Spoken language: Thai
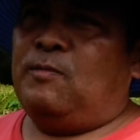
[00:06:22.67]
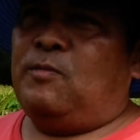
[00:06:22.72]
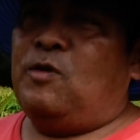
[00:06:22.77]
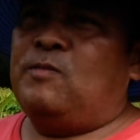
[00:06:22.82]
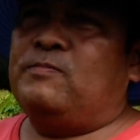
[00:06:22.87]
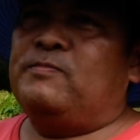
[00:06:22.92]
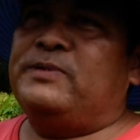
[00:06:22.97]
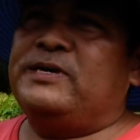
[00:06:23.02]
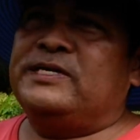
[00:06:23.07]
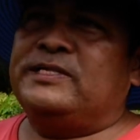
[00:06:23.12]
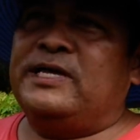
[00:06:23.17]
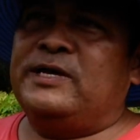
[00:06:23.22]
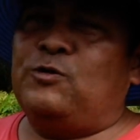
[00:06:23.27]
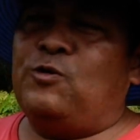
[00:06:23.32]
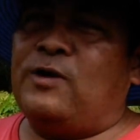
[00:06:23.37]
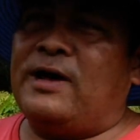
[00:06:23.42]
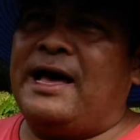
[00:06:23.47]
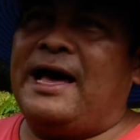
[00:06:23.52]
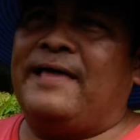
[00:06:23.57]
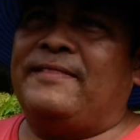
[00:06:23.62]
ผมเปิดให้
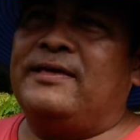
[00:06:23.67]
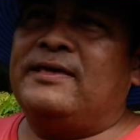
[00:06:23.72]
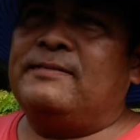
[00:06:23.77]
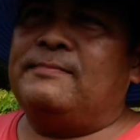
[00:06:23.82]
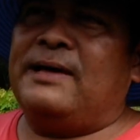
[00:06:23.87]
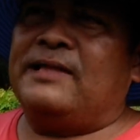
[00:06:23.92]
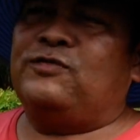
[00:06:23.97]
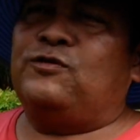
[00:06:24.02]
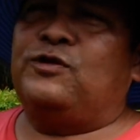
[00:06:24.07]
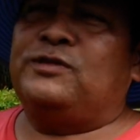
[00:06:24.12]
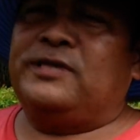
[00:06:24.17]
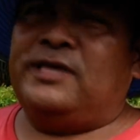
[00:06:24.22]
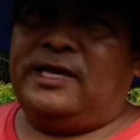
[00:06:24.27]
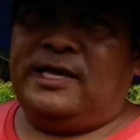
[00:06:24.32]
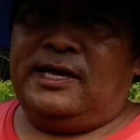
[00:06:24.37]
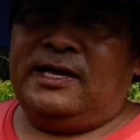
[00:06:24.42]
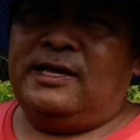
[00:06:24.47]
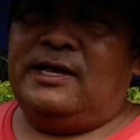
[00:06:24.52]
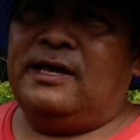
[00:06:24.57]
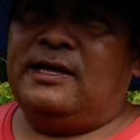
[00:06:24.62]
โอกาสให้มาตอนกิ่ง